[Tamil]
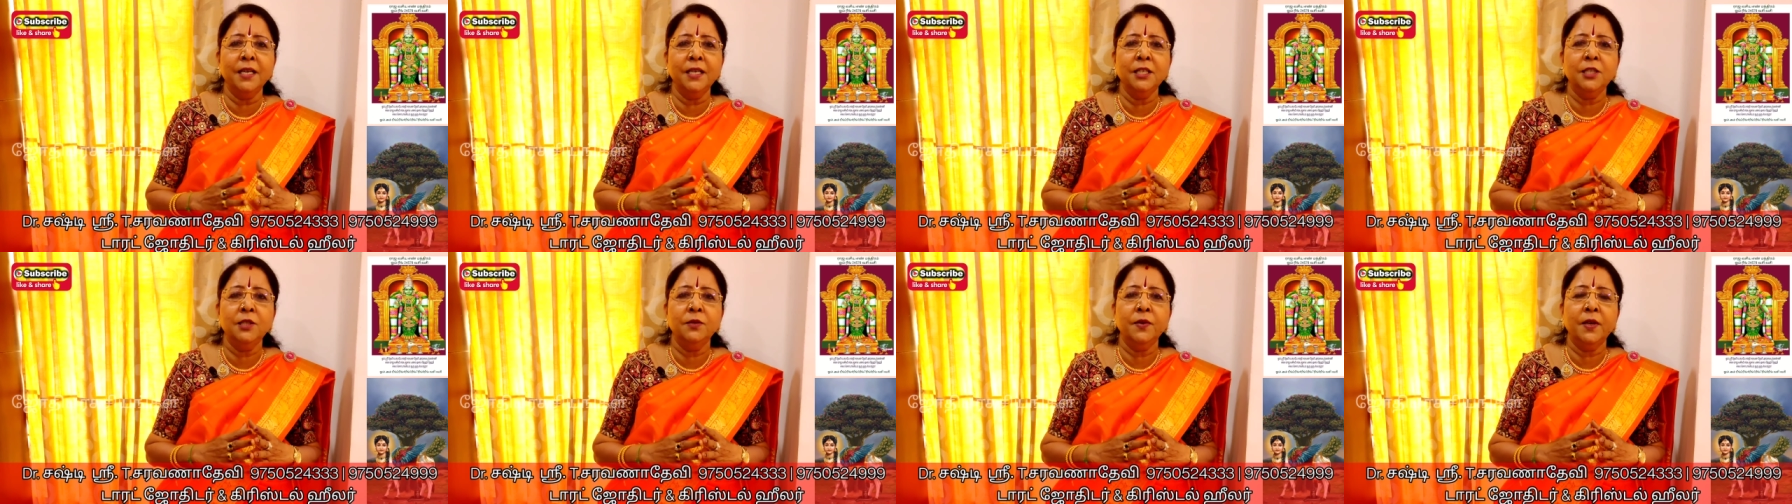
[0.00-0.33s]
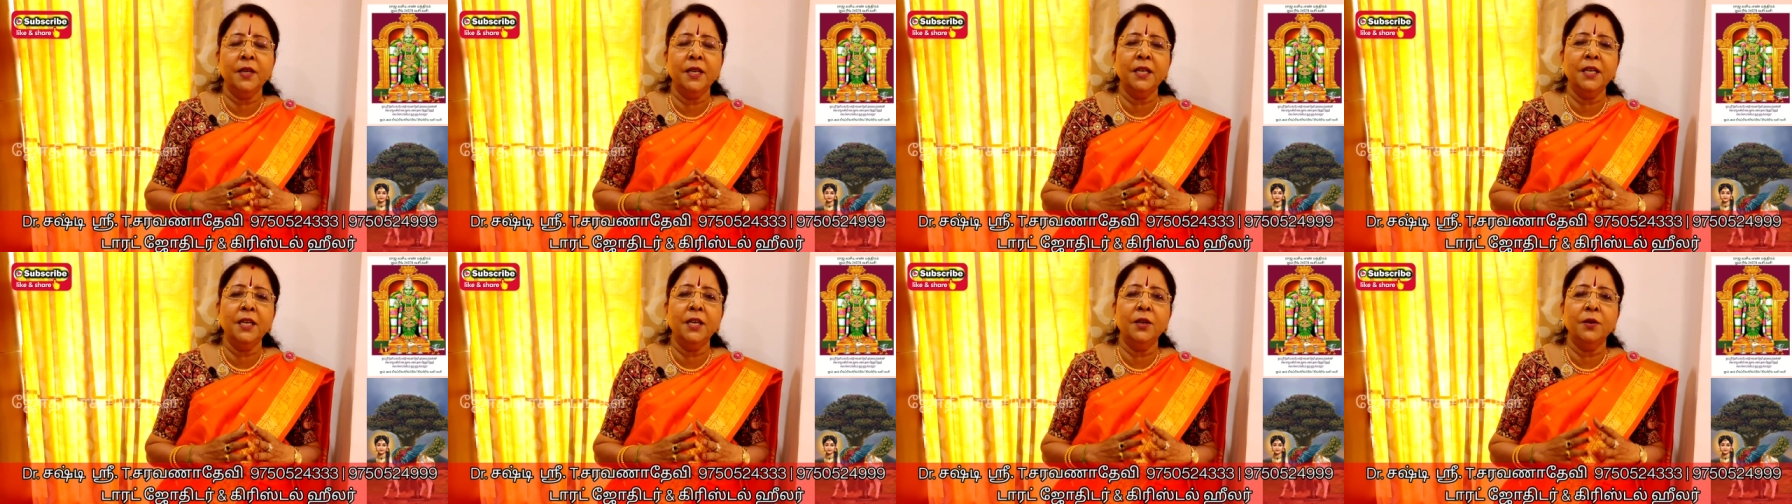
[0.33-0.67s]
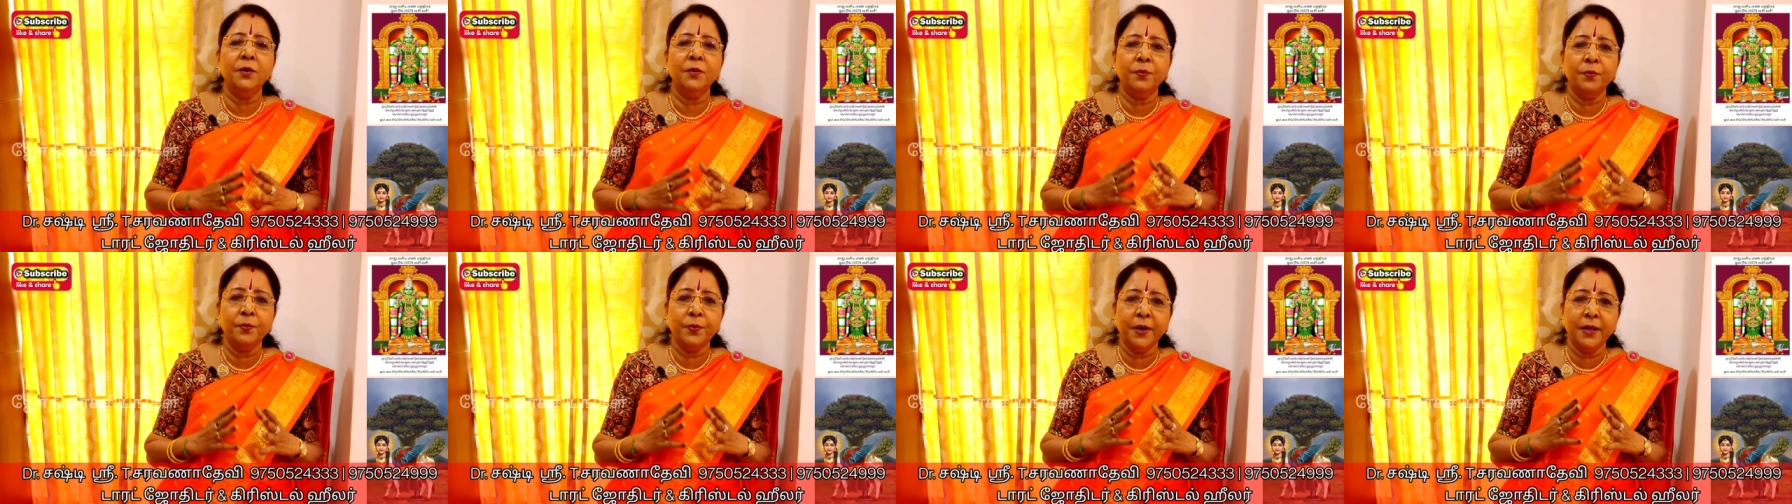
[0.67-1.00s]

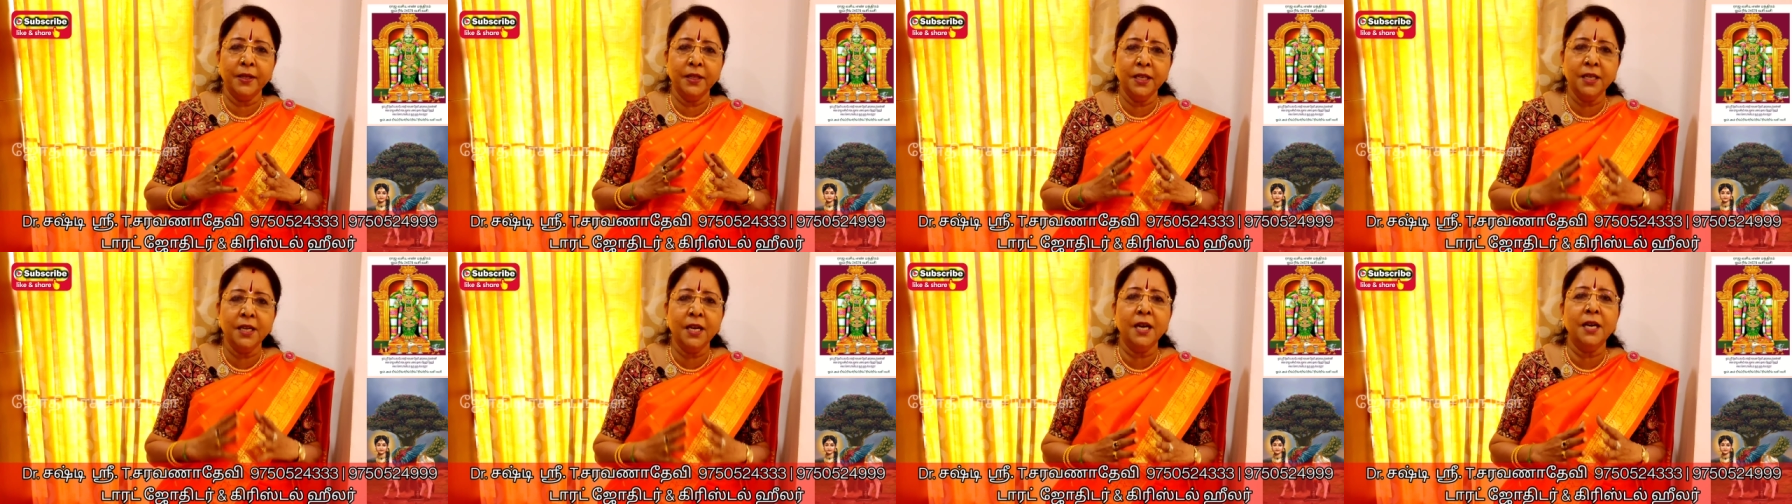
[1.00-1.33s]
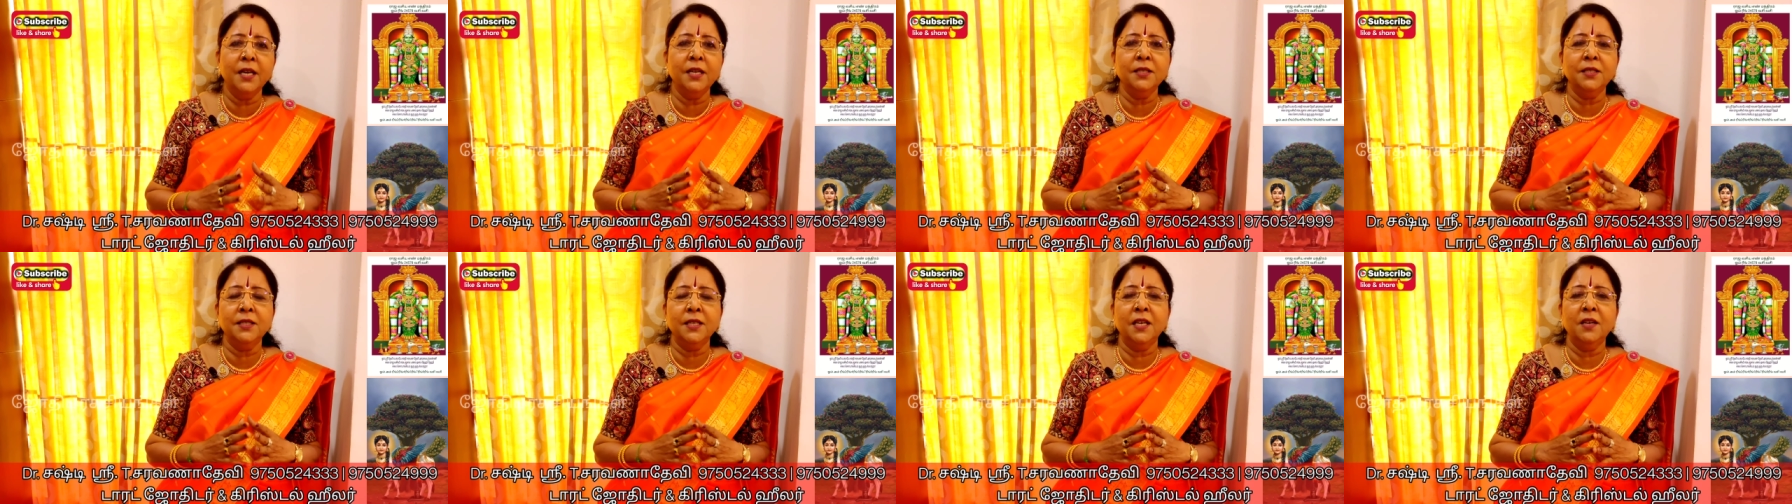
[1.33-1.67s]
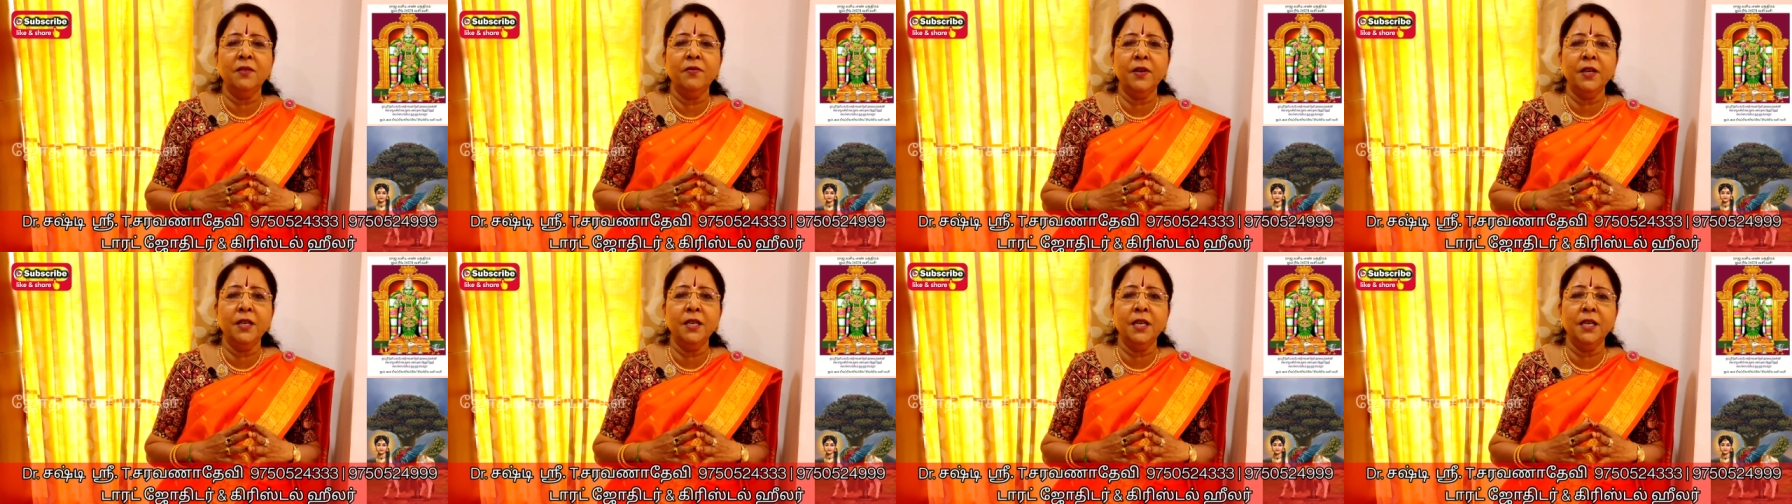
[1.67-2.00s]
ஐஸ்வர்யங்களும் பதினாறு
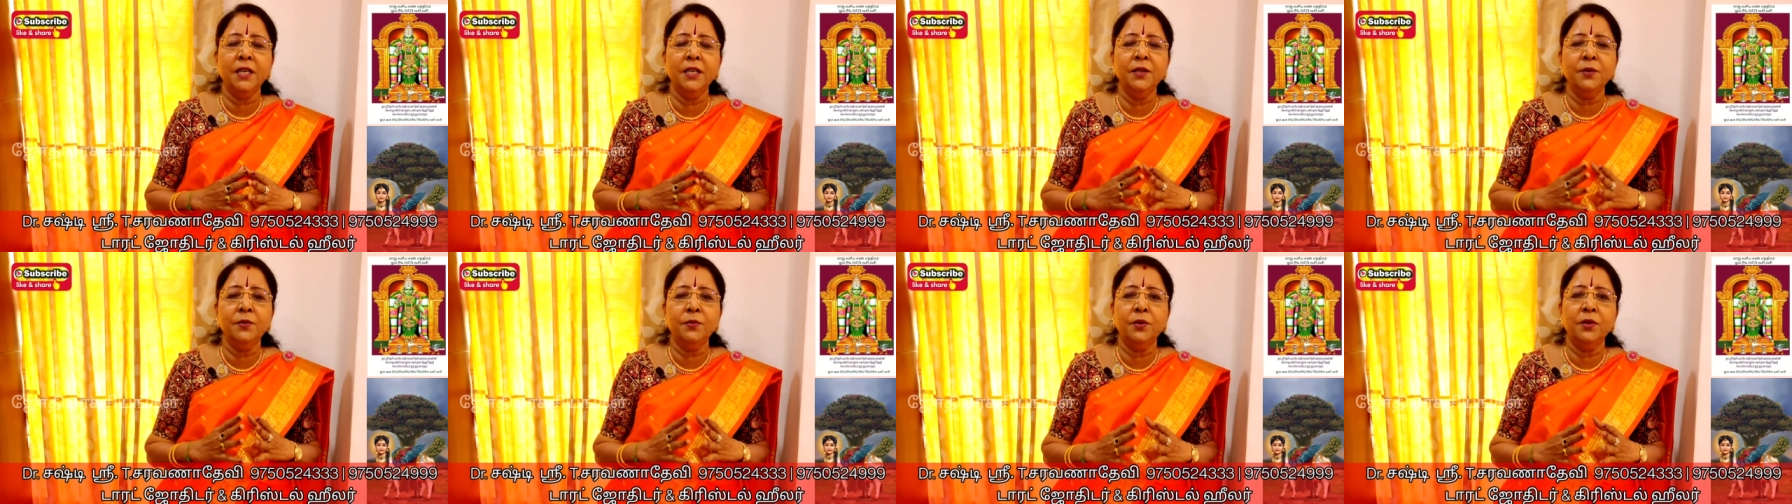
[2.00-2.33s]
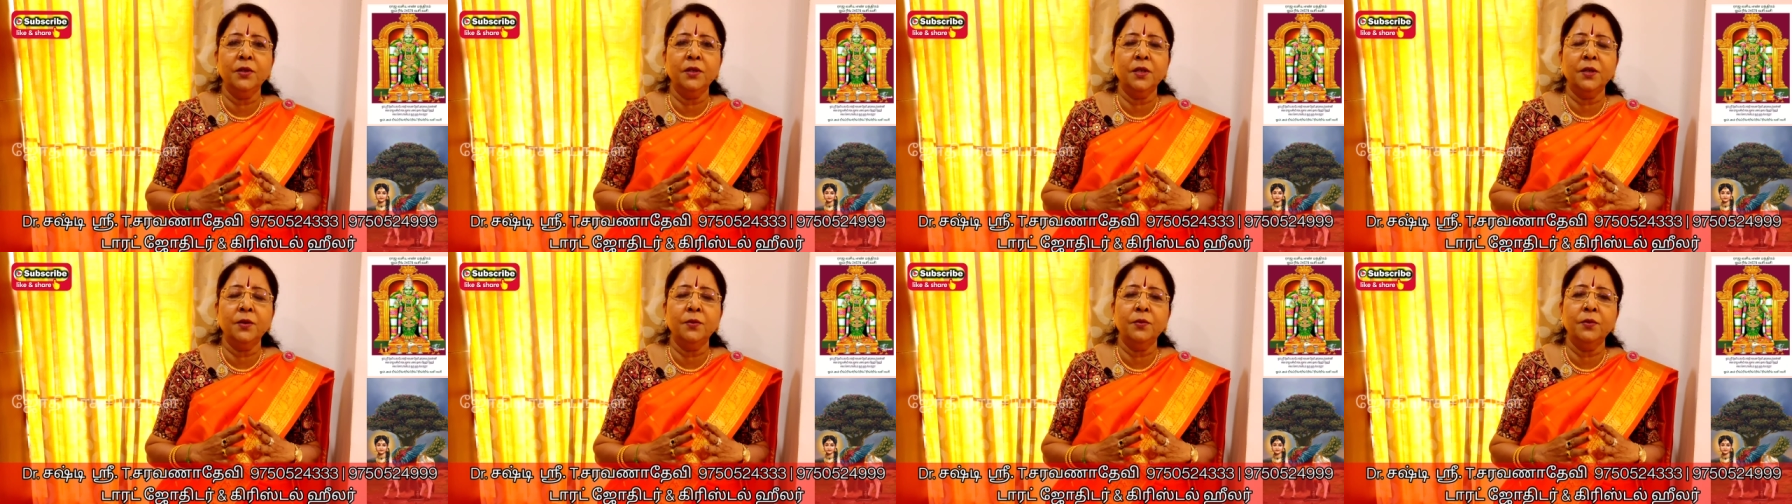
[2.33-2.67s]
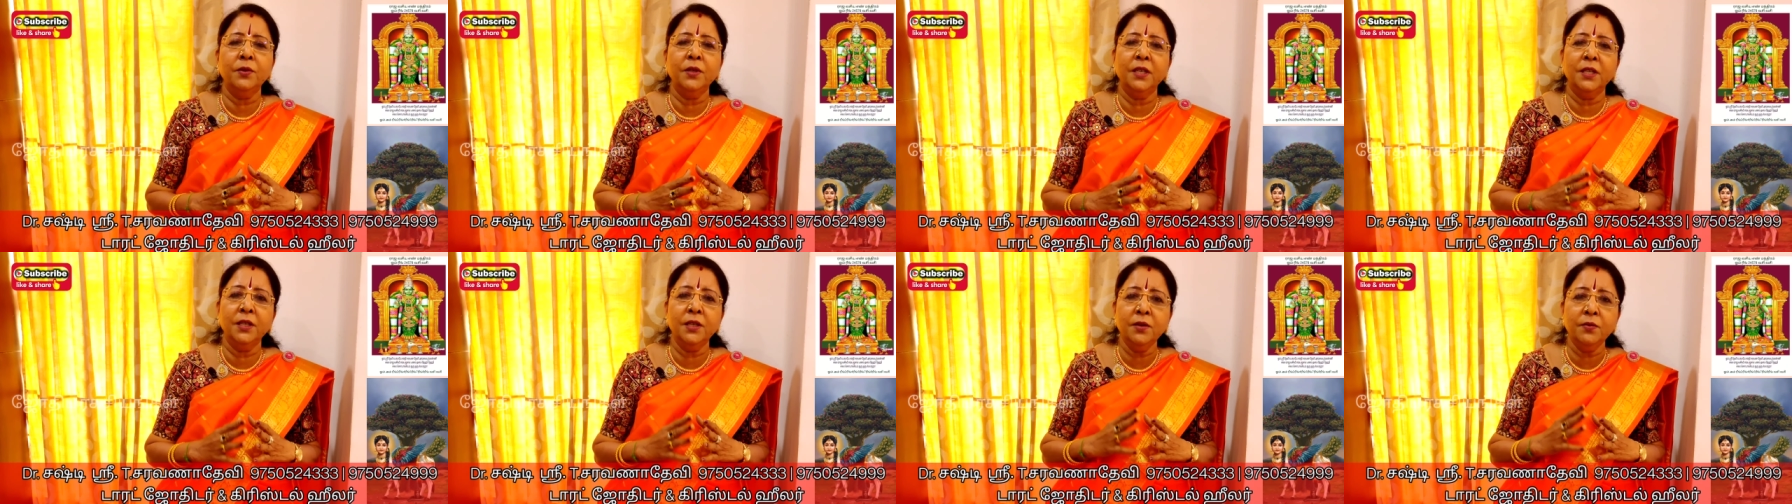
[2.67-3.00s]
செல்வங்களையும்
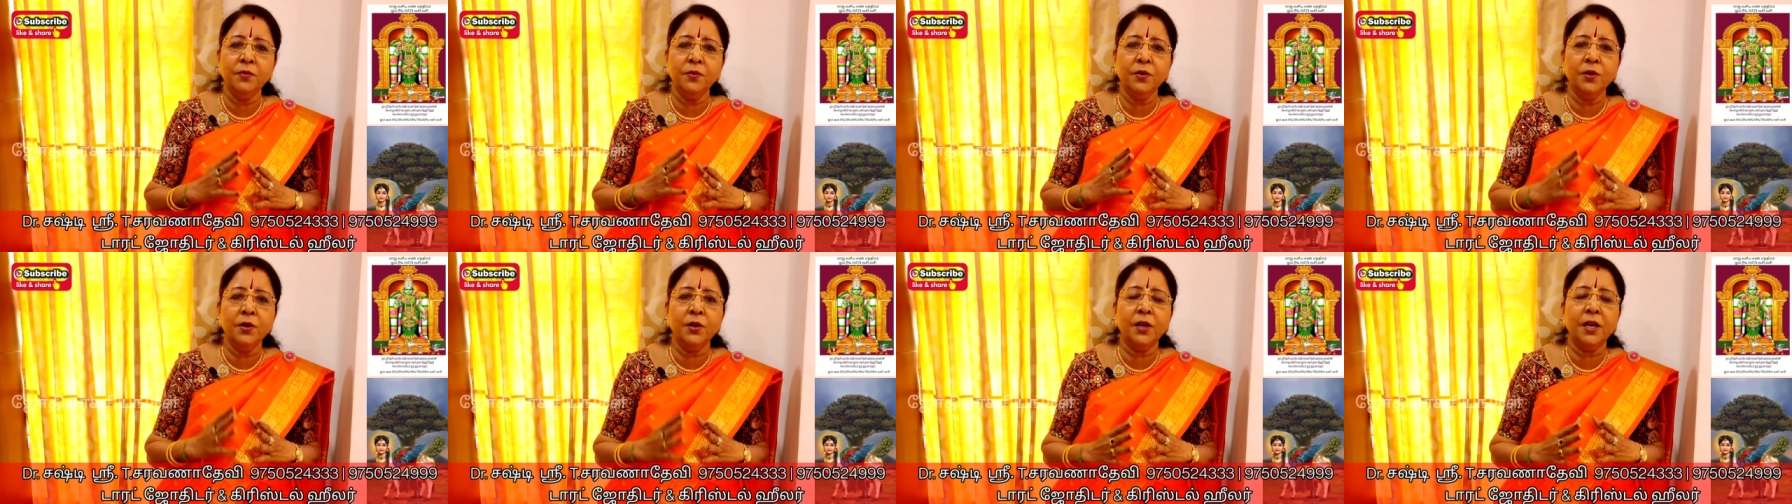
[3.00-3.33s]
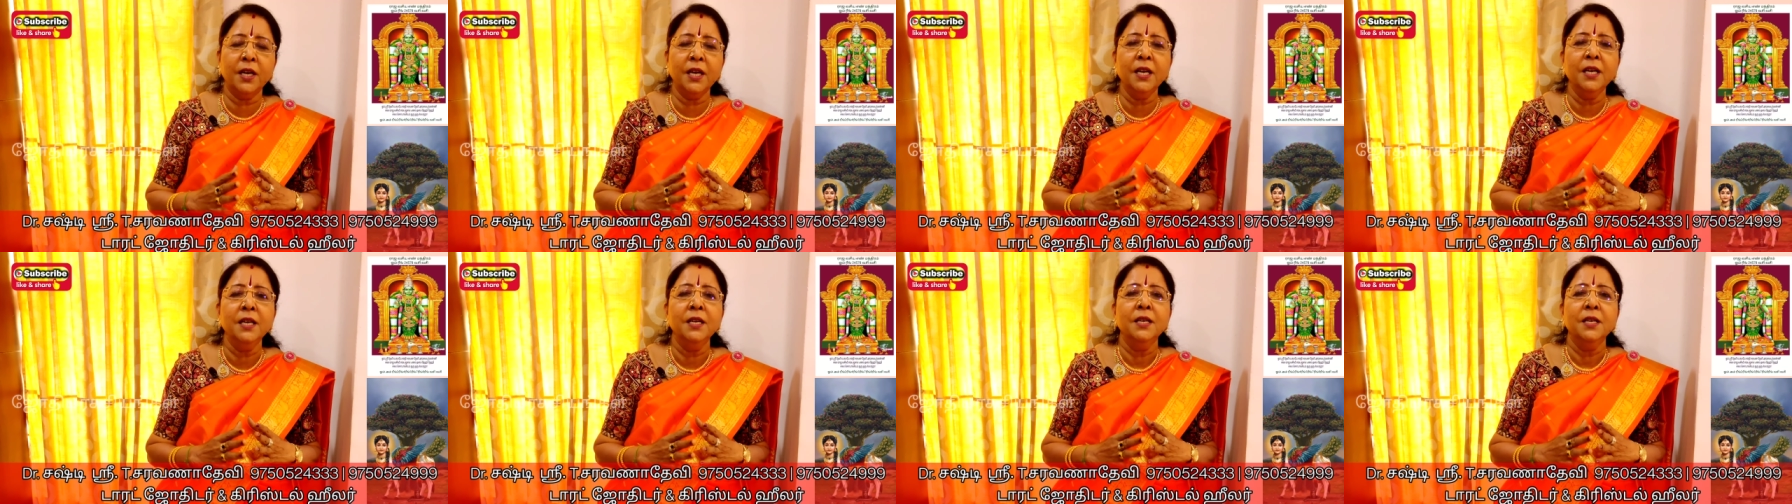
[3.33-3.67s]
கொடுக்கக்கூடியது உங்களோட